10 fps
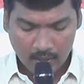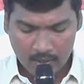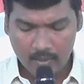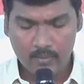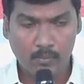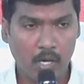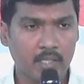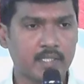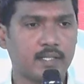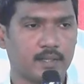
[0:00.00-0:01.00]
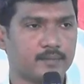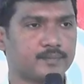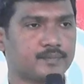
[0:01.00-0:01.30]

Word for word: ఇది మొదటిది